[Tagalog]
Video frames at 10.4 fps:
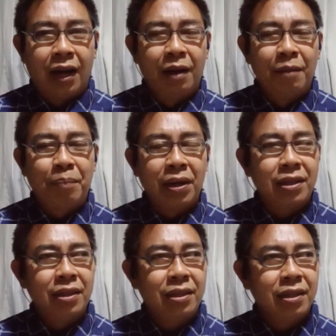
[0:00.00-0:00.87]
Ang
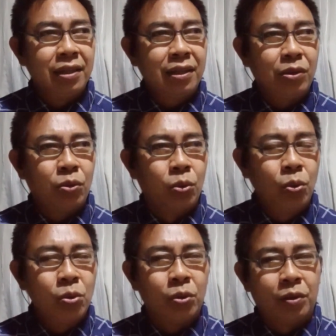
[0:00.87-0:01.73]

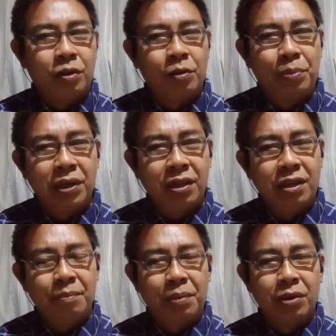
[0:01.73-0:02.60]
pakikitungo o
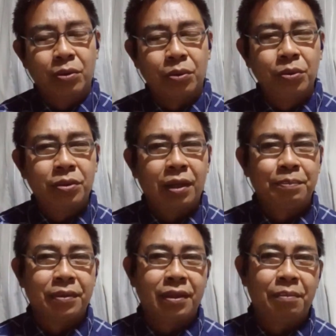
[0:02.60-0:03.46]
pakikipag-usap
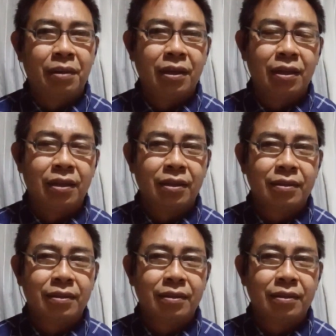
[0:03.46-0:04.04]
sa mga